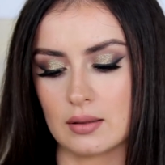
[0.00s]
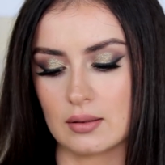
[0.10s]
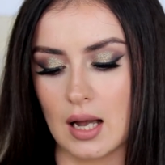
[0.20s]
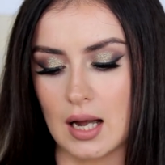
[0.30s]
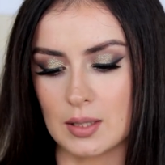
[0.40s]

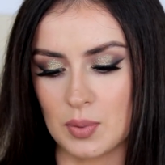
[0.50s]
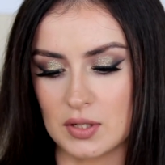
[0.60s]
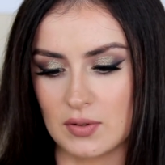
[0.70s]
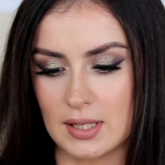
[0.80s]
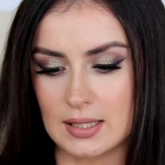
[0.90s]
от
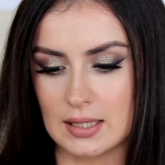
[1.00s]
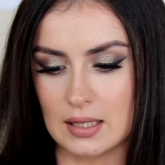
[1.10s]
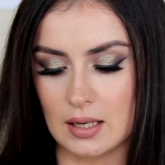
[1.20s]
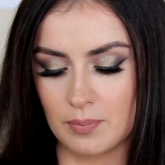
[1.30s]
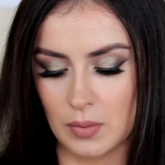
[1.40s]

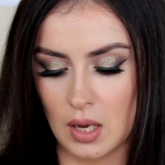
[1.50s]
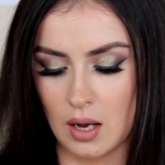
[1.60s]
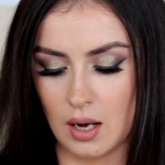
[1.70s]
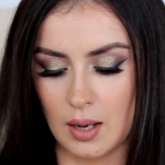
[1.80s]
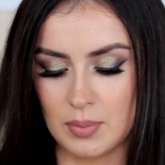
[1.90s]
производителя
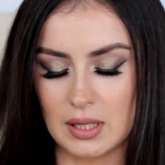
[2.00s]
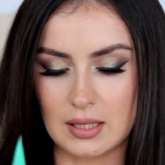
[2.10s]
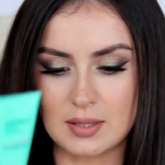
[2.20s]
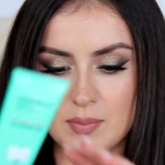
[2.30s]
а, Белка